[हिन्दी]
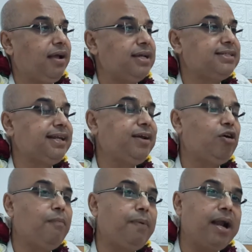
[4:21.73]
कि स्त्री
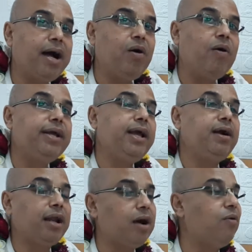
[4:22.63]
को पढ़ाओ ये
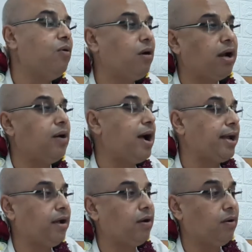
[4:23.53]
कराओ वो कराओ
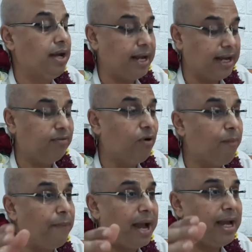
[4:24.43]
आगे करो लेकिन वो
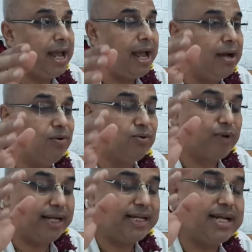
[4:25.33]
पहले उनको
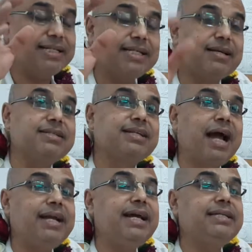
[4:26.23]
इसे
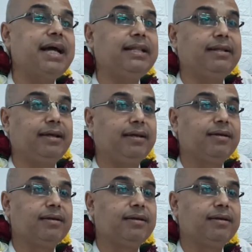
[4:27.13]
संस्कार दिए जाते थे